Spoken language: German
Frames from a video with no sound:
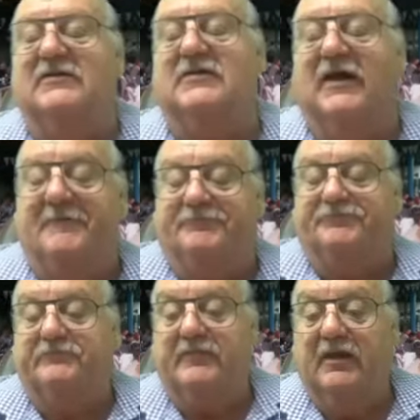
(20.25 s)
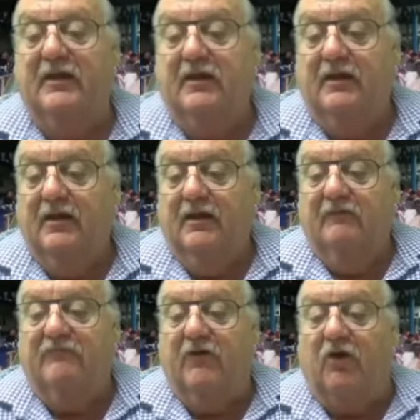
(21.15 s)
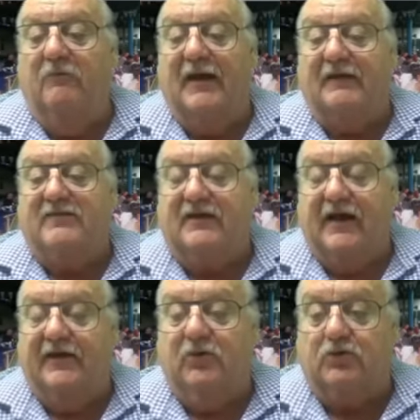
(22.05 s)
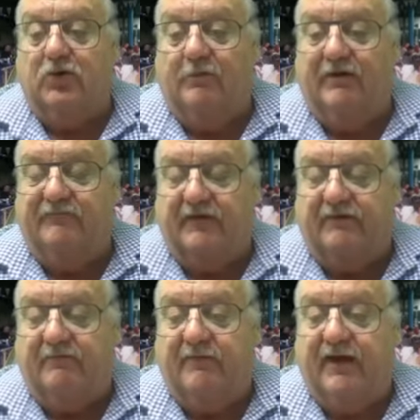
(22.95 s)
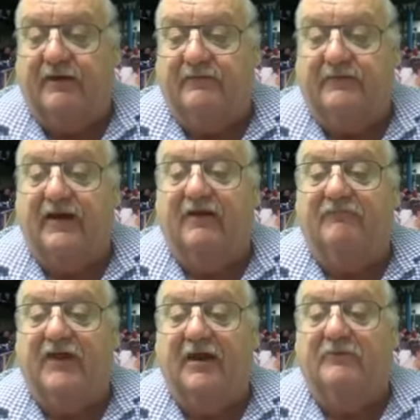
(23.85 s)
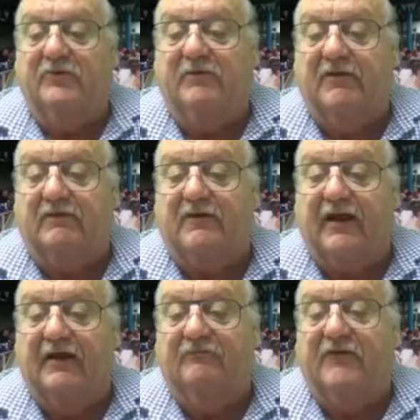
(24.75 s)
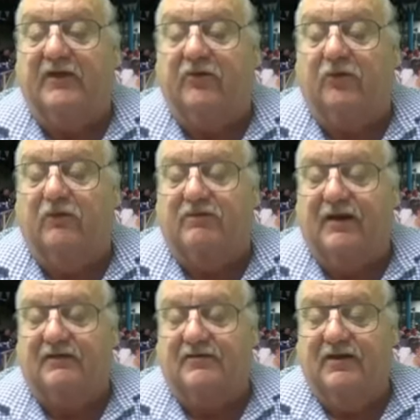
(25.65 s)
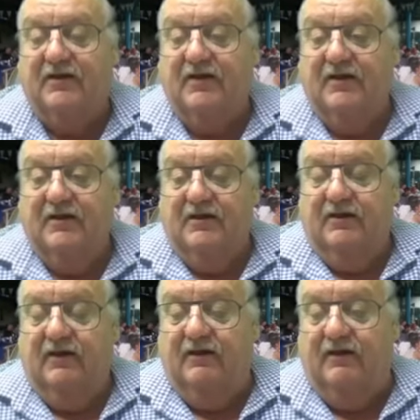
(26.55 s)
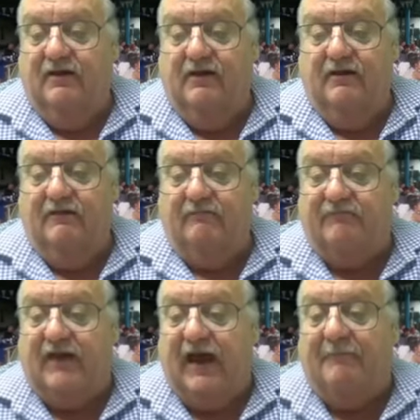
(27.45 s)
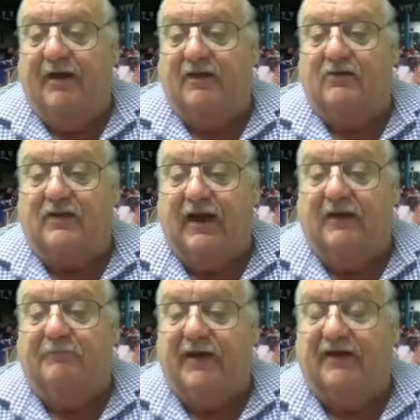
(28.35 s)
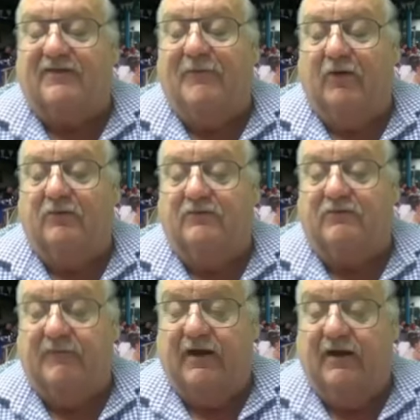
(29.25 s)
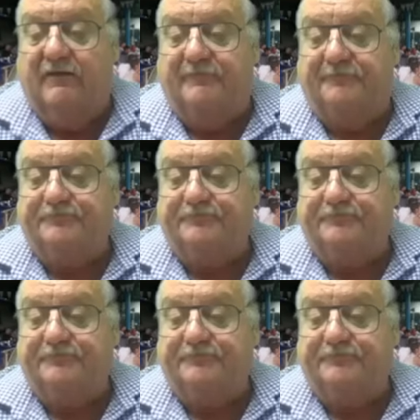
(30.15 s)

Dieter, warum machst du kein Oktoberfass mehr? Ja, wir haben die Metzgerei vergrößert. Äh, wir haben also keinen Platz bei uns mehr